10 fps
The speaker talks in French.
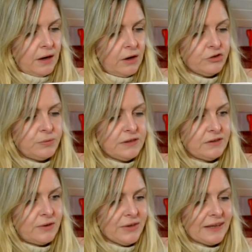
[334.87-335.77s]

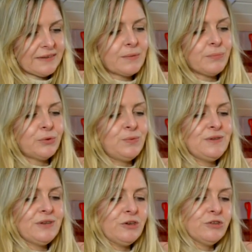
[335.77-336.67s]
Ensuite, le quatrième
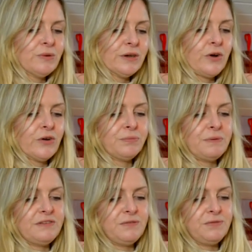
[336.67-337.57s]
produit, c'est le soin corps
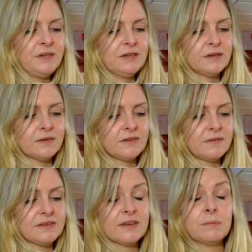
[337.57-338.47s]
spécifique
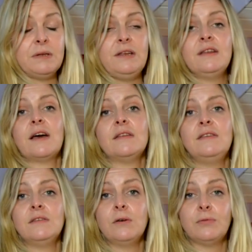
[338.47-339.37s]
125 ml à
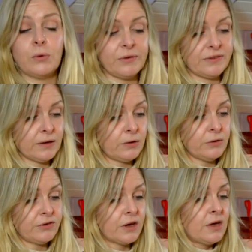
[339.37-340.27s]

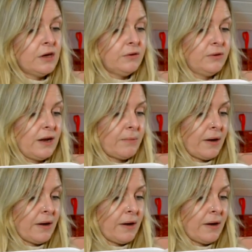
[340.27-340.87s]
19,50€ de la